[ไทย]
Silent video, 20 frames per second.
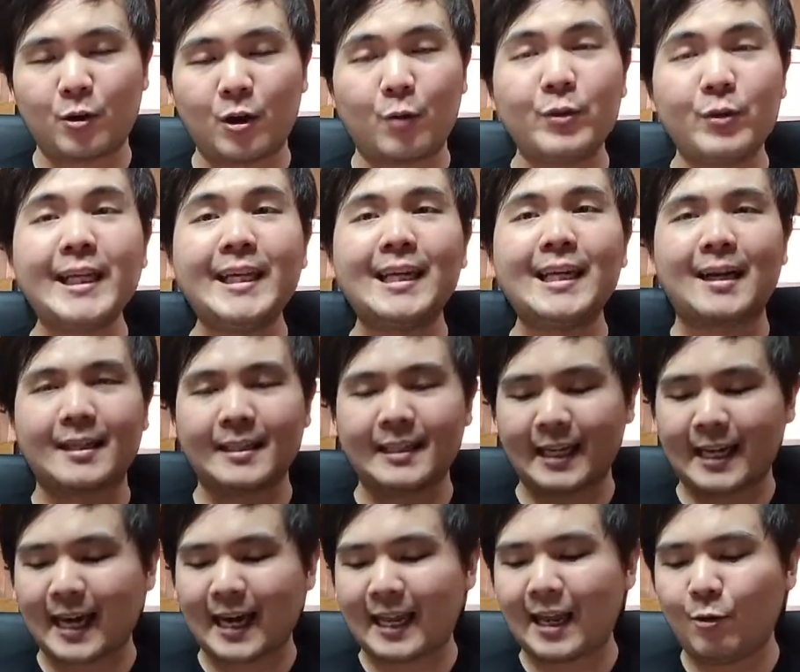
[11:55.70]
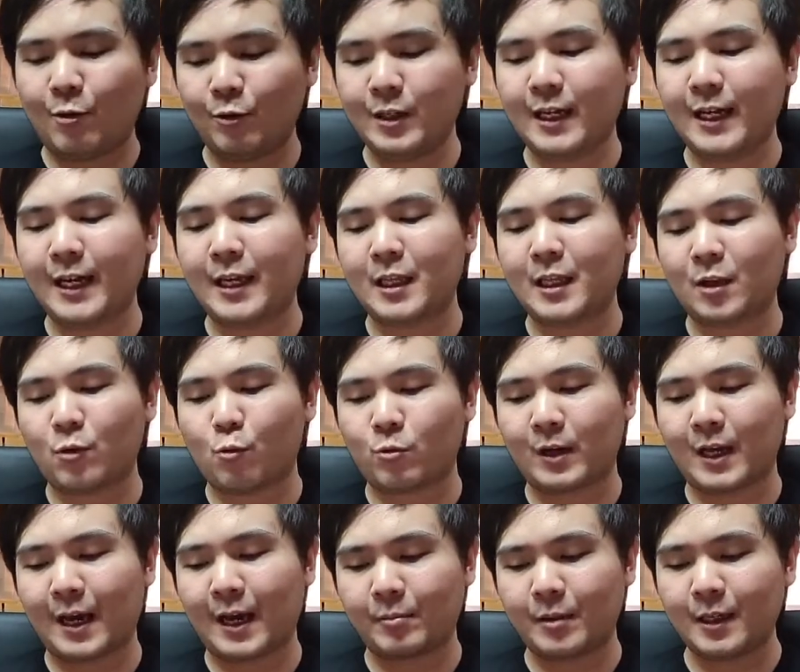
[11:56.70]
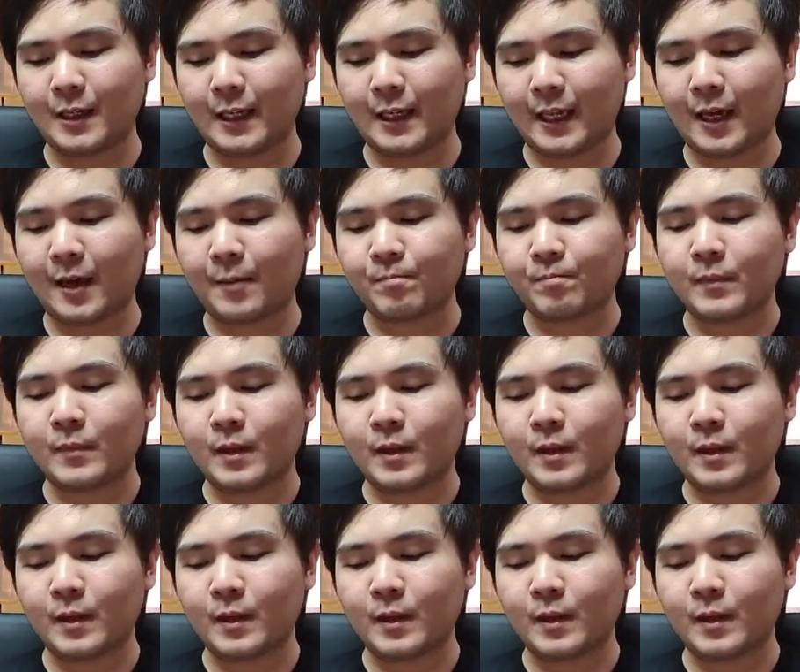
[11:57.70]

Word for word: กลวิธีอย่างหนึ่งในการเล่าเรื่องให้สนุกนะครับ ซึ่งอันเนี้ย